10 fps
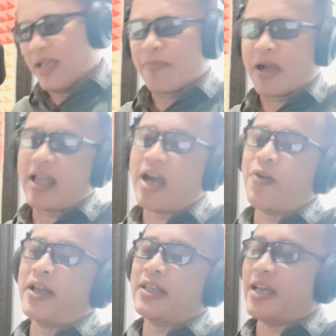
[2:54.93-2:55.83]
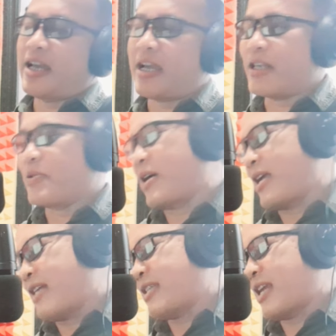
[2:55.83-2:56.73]
Pak Rawatnya juga
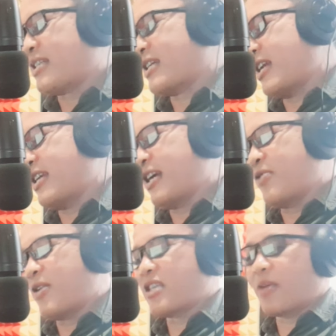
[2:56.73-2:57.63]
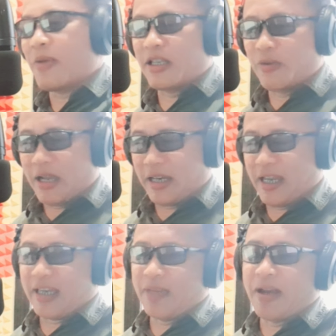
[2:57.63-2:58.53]
yang senang sekali dengan nuansa banyuwangi
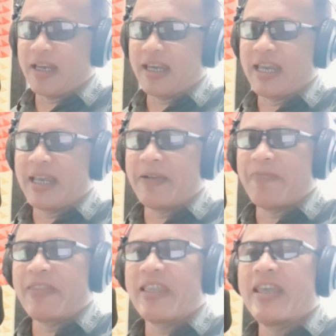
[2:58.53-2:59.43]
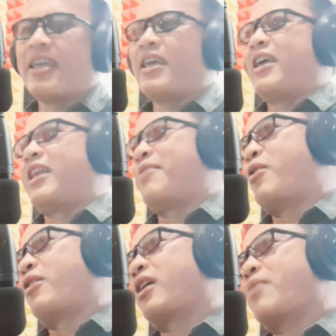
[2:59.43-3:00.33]
nih Bang Diri ya. Ini
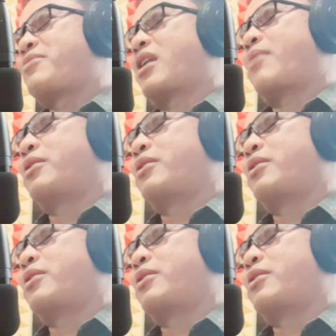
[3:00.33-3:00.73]
mau kirim salam